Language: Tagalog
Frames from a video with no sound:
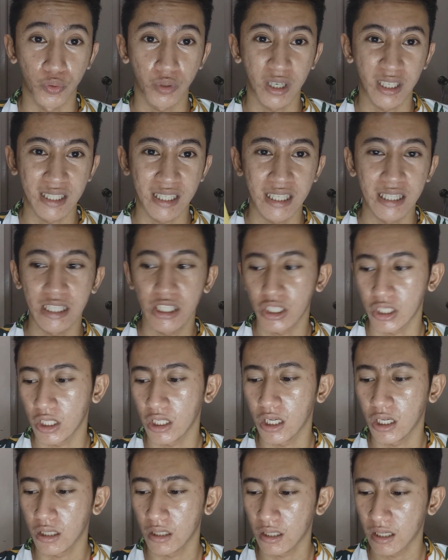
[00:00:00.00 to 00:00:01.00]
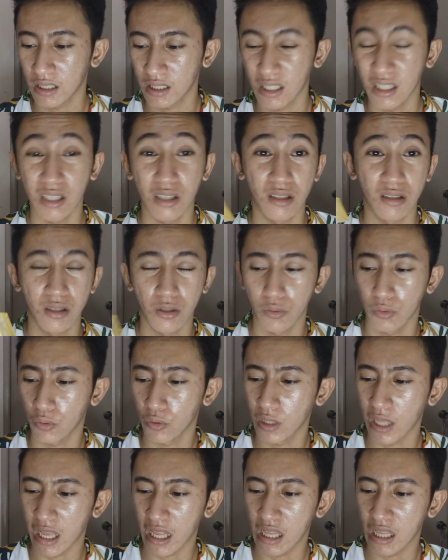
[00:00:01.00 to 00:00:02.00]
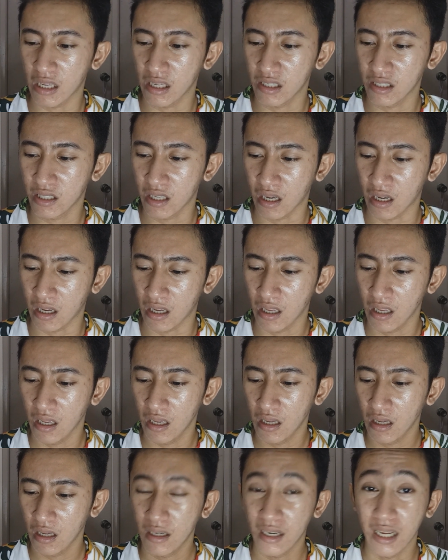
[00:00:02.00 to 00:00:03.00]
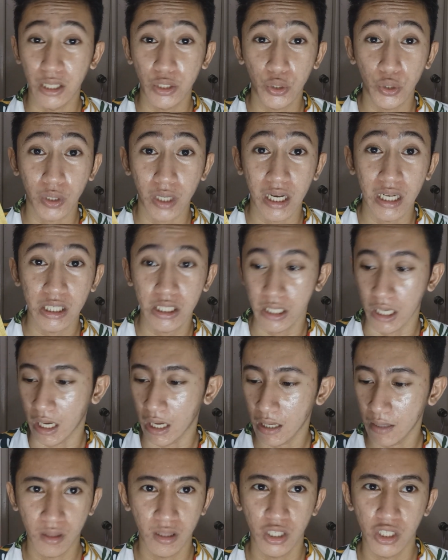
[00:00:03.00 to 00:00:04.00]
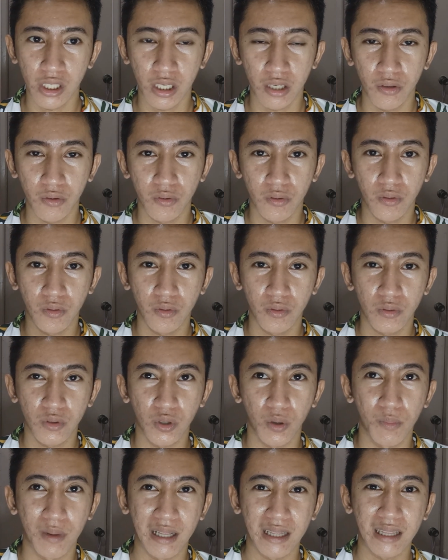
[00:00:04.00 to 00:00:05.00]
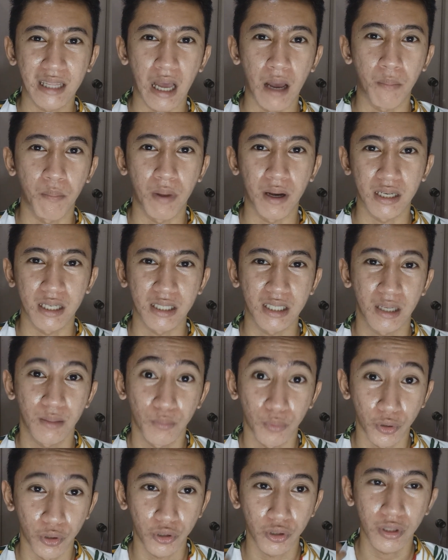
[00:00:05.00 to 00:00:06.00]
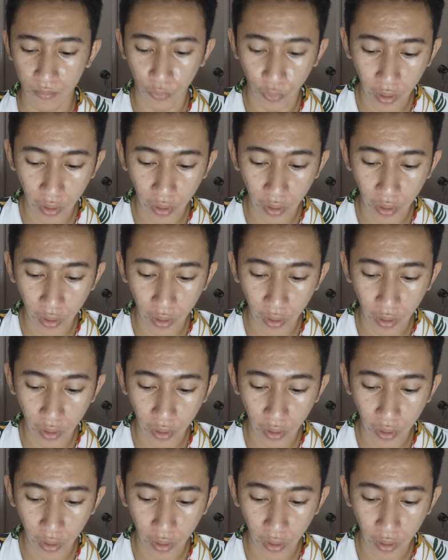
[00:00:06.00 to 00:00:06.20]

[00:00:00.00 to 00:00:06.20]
Kasi hindi siya, kasi siguro dahil na rin sa natural siya, hindi siya yung sobrang tapang na sabon.